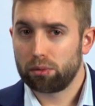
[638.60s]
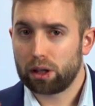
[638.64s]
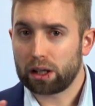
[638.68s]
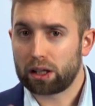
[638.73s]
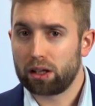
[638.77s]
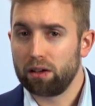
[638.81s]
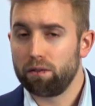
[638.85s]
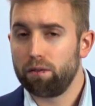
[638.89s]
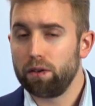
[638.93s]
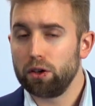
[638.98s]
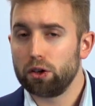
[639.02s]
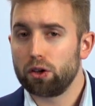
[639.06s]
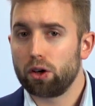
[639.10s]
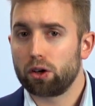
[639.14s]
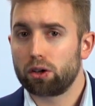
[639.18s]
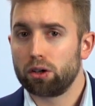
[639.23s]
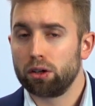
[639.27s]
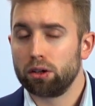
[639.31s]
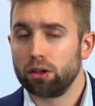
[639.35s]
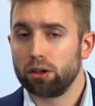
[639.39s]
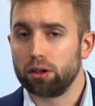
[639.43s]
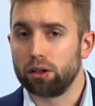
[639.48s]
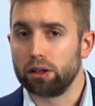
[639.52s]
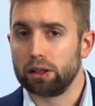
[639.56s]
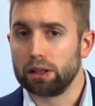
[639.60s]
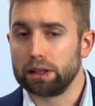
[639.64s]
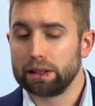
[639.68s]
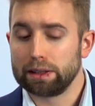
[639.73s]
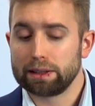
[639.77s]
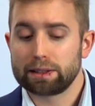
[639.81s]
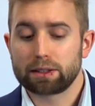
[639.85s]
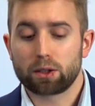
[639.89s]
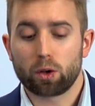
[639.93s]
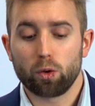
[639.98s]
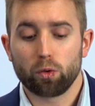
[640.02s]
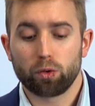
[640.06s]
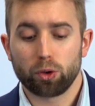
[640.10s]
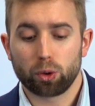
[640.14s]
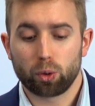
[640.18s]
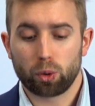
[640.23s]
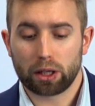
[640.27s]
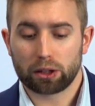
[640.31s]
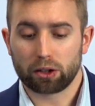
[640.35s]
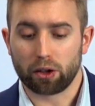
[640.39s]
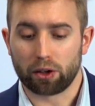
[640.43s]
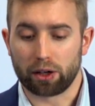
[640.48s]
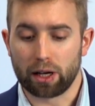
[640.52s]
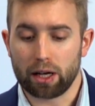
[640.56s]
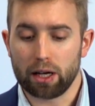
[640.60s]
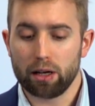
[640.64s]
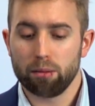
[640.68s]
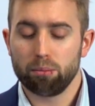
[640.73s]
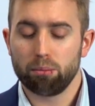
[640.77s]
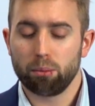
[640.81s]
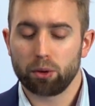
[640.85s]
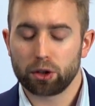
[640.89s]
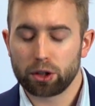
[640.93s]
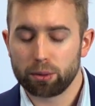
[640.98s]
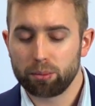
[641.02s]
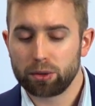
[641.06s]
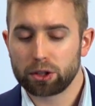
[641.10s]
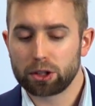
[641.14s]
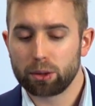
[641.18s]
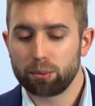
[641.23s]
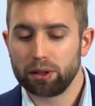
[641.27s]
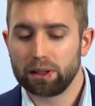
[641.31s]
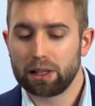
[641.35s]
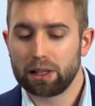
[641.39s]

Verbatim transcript: Taki widok e, z konfiguratora możemy sobie